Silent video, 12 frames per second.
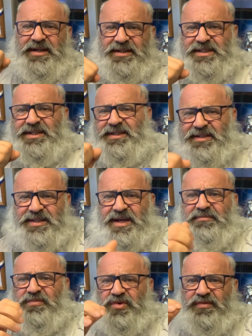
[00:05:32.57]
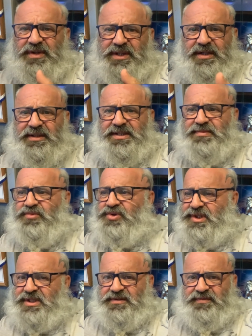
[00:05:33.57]
где-то там, Но ну, вы когда
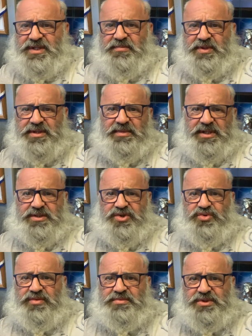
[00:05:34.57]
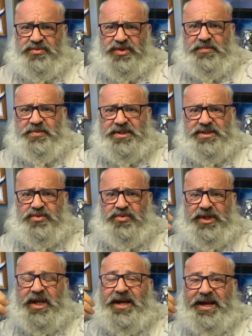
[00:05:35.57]
смотрите, вы не понимаете, что вообще у них
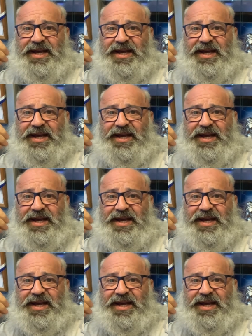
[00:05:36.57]
происходит.